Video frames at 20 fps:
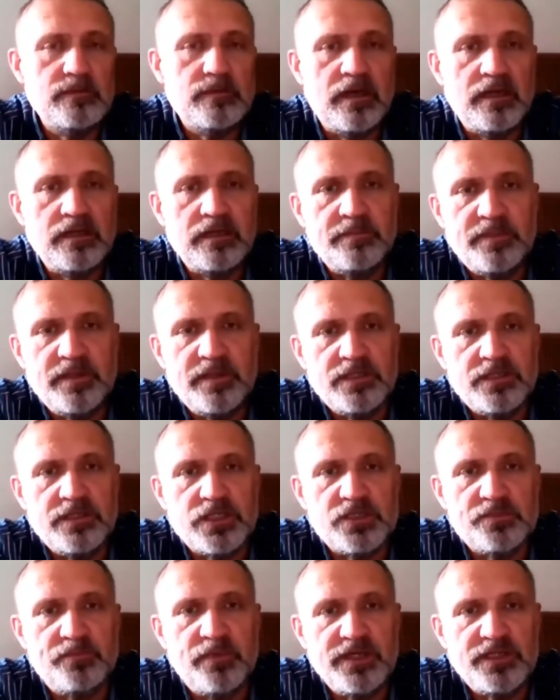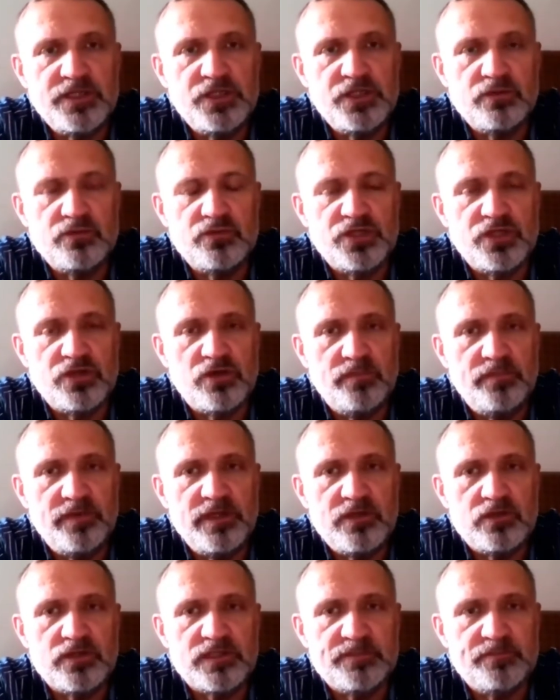ale byli też poeci, którzy robili
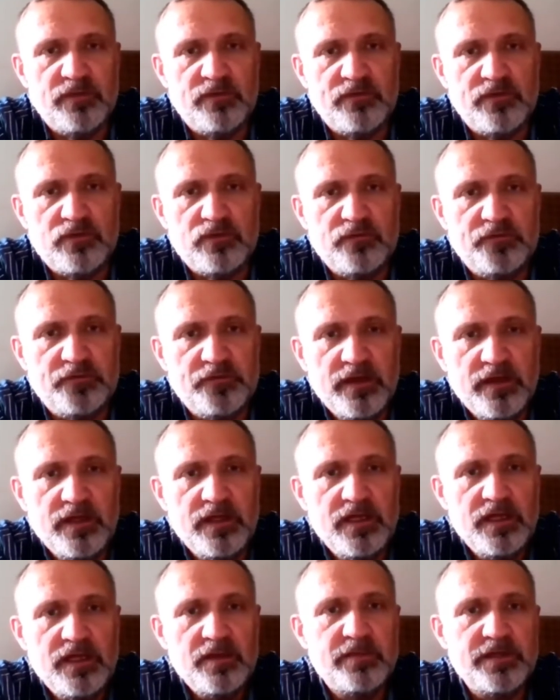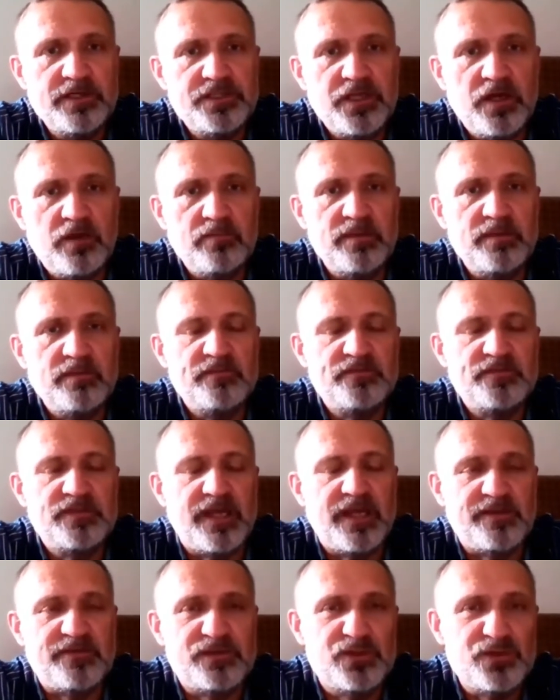to z powodów, powiedziałbym
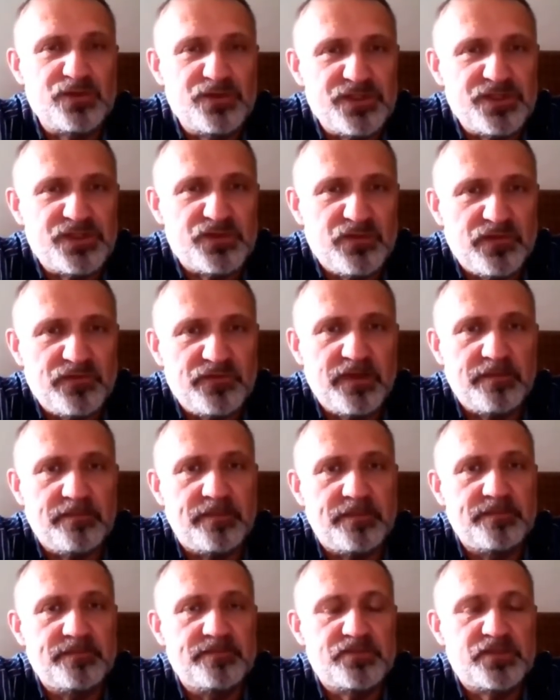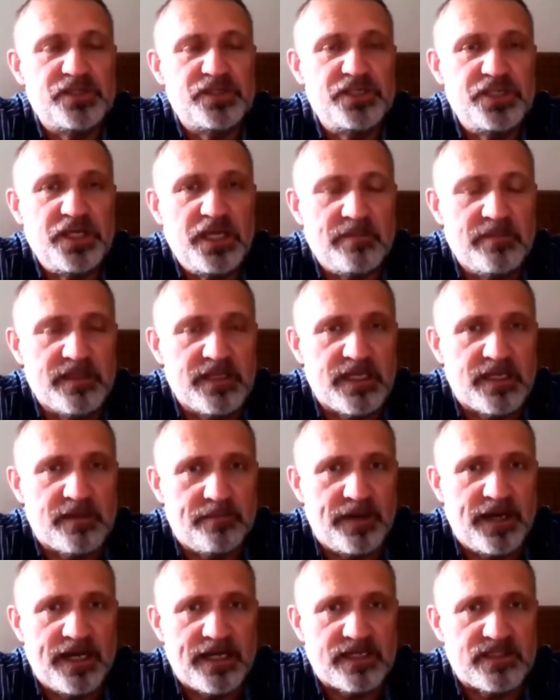tak w cudzysłowie, przyziemnych
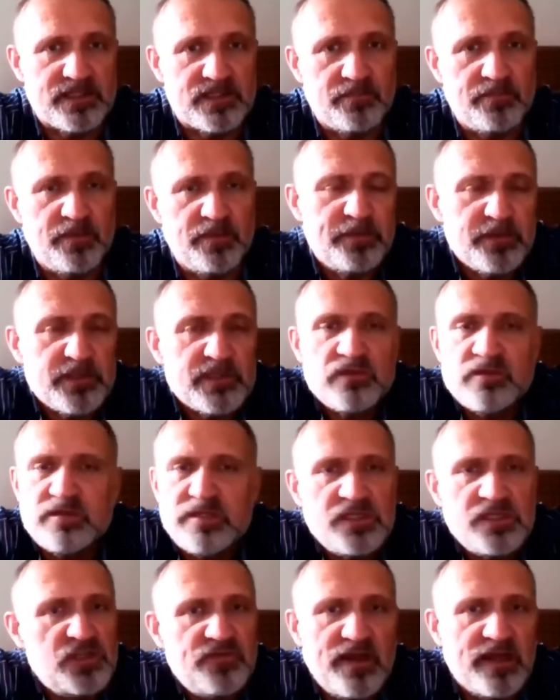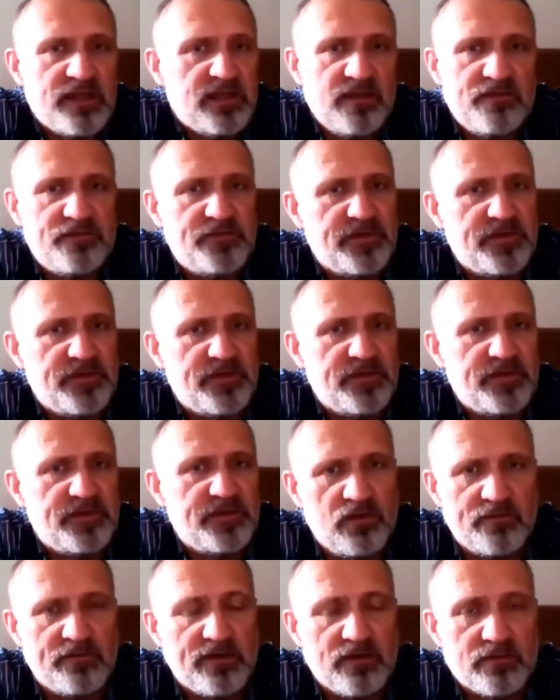bardzo. Po prostu ten świat ich
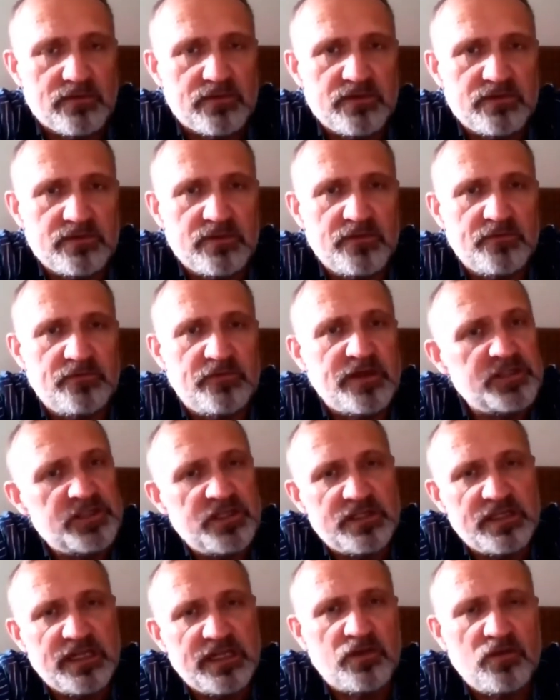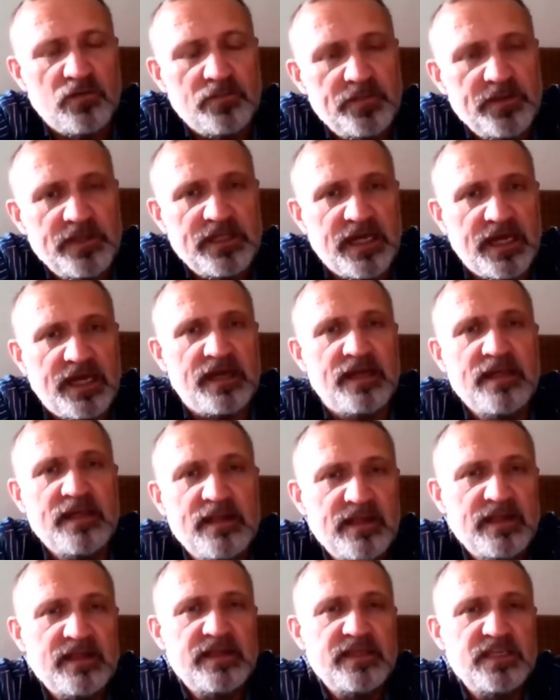fascynował. To właśnie ta drobina
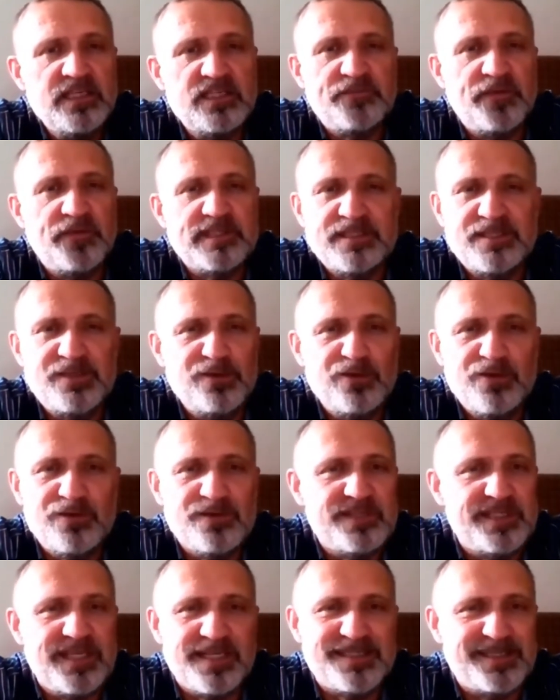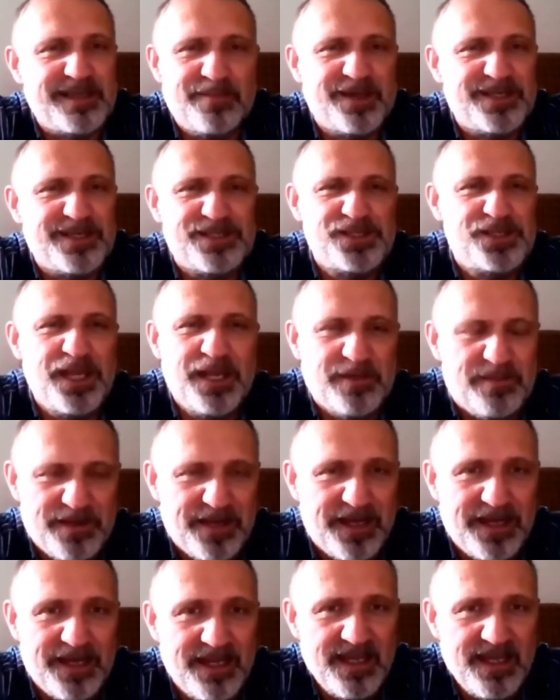jest fascynująca sama z siebie
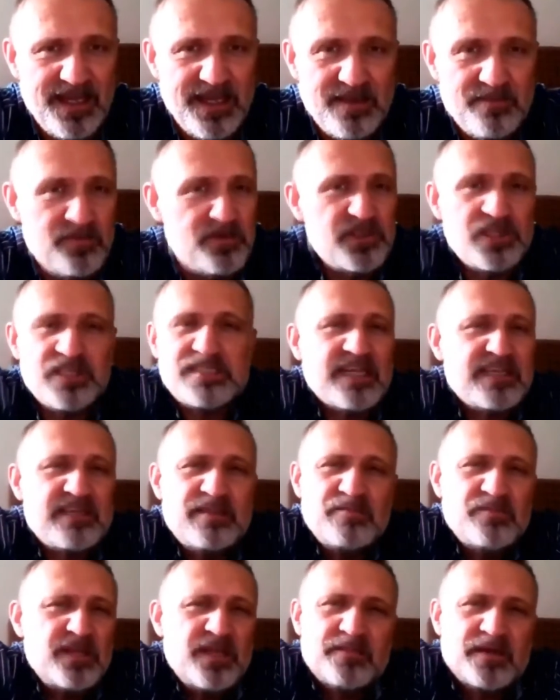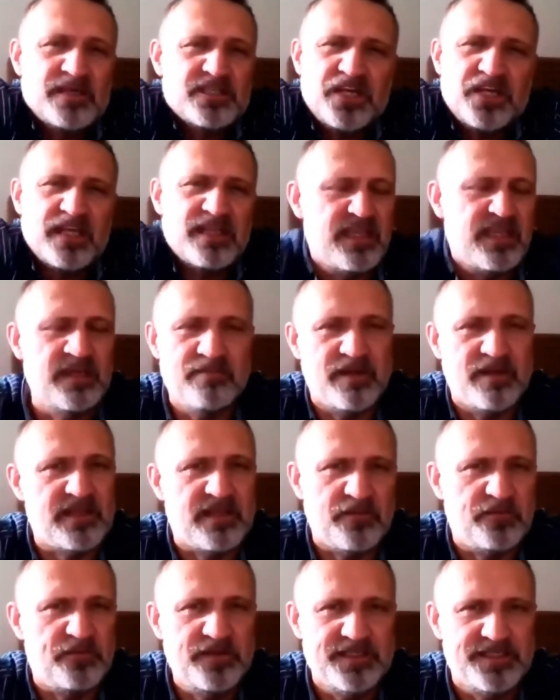może za tym nie ma żadnej
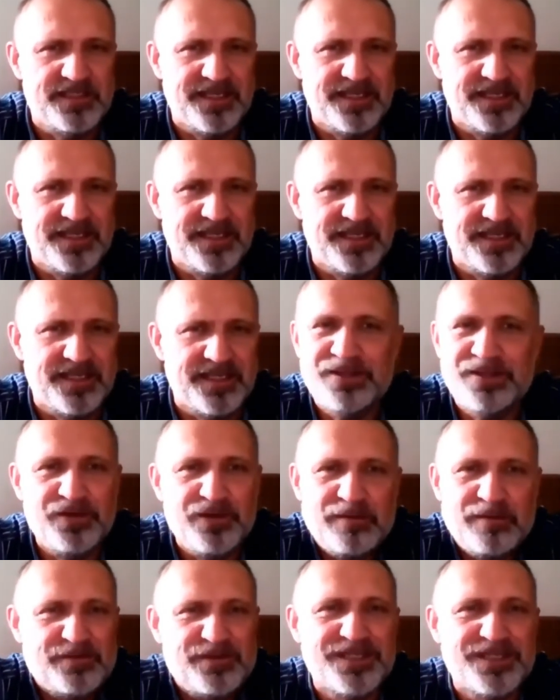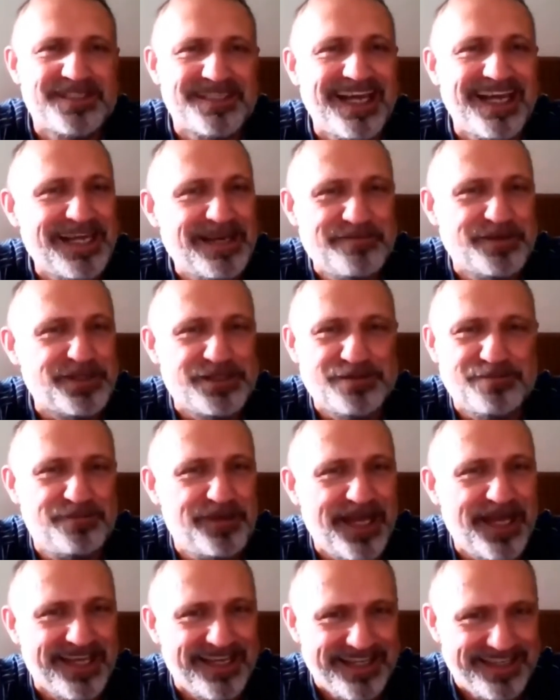metafizyki, ale to nie przestaje być
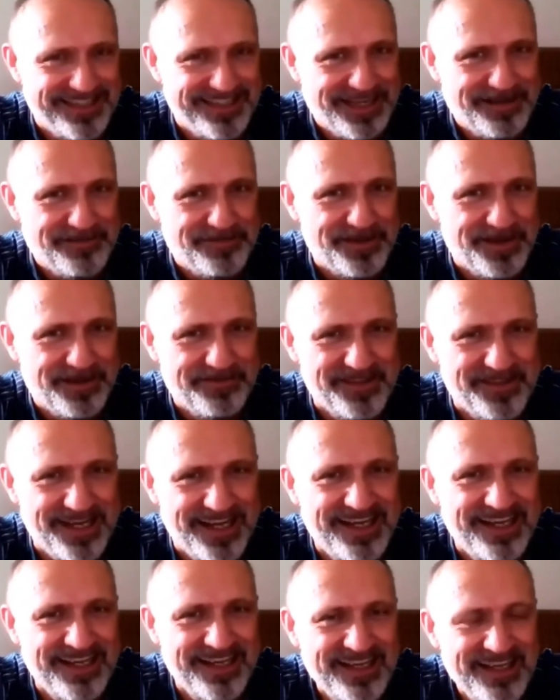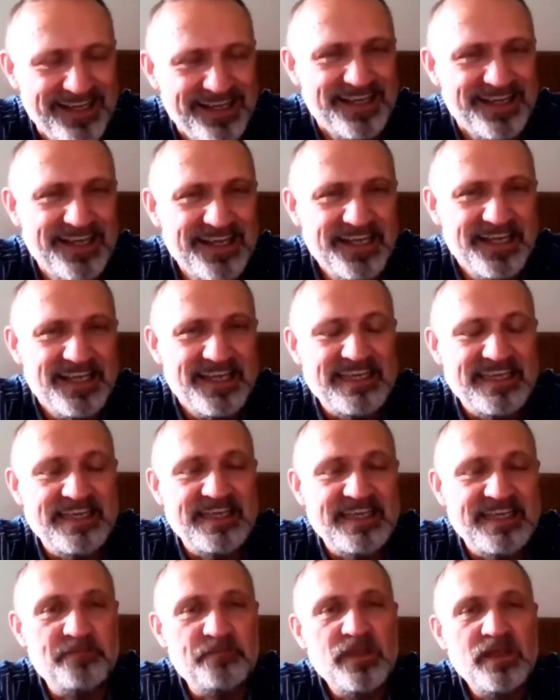piękne, prawda? I
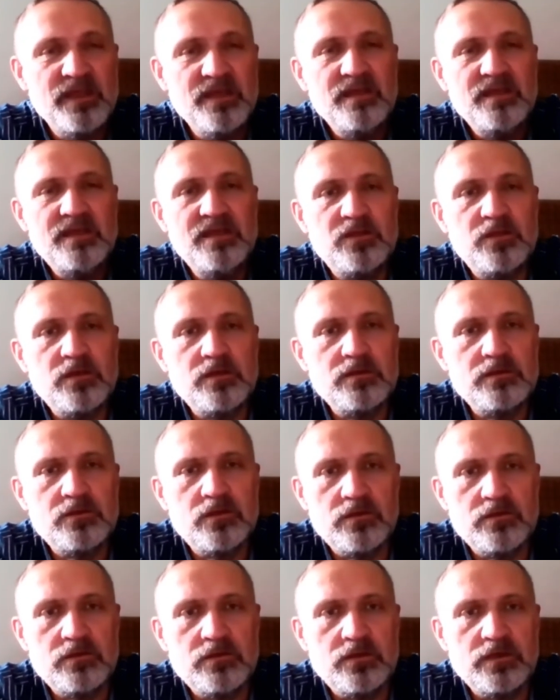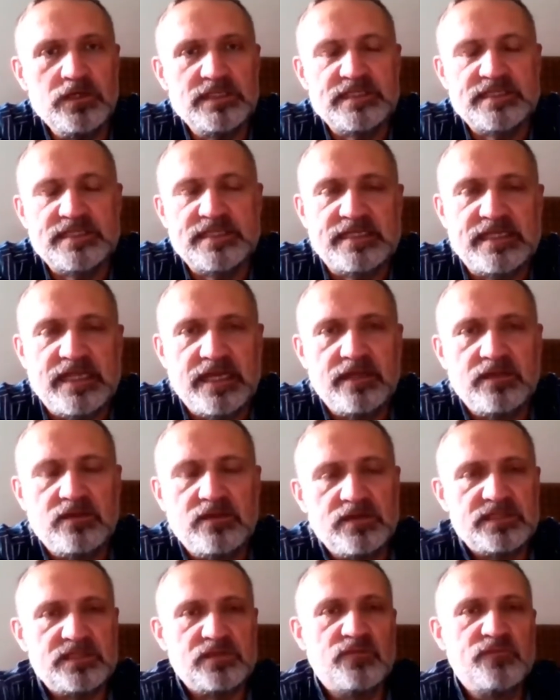to, to, to, jest, to
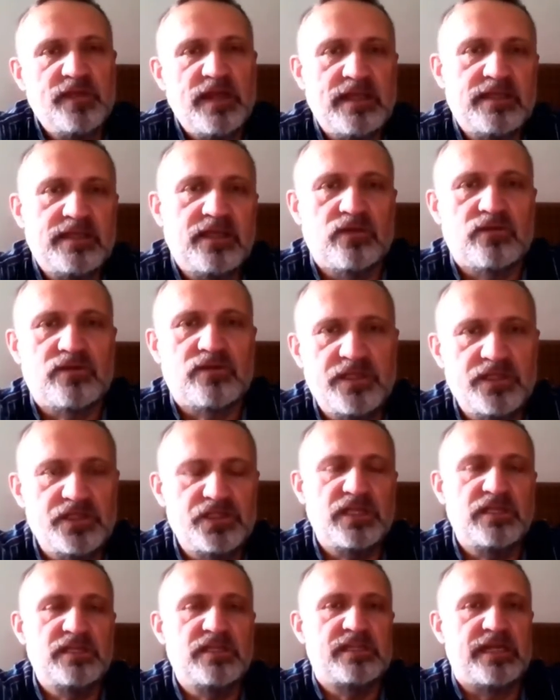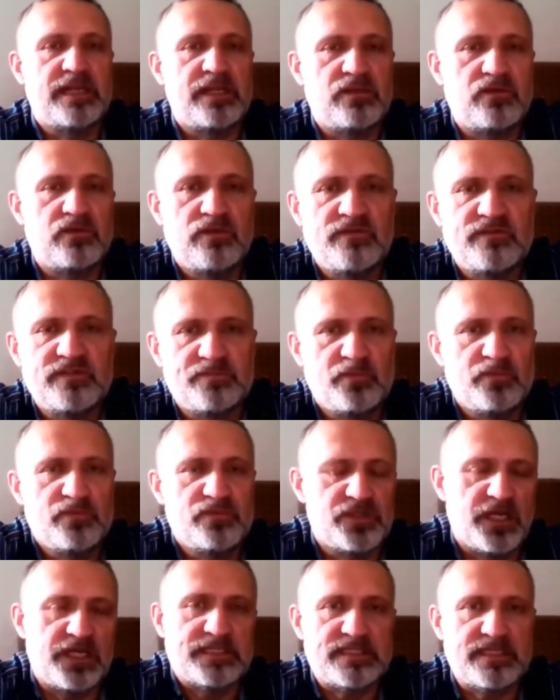jest to wielkie odkrycie literatury
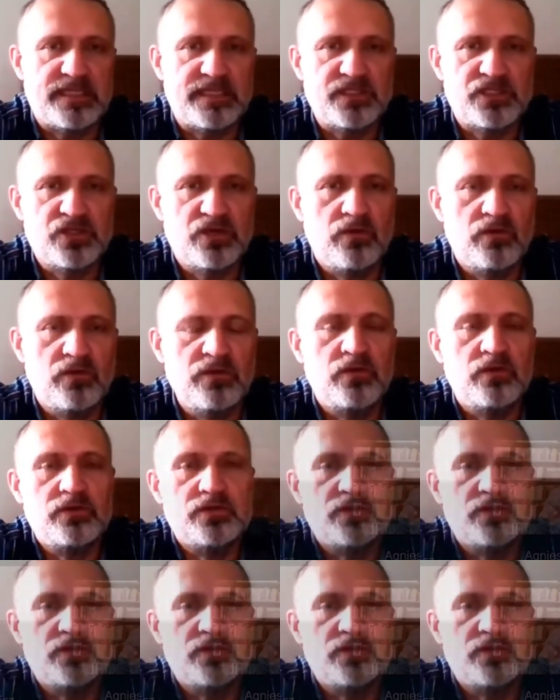współczesnej, że, ono,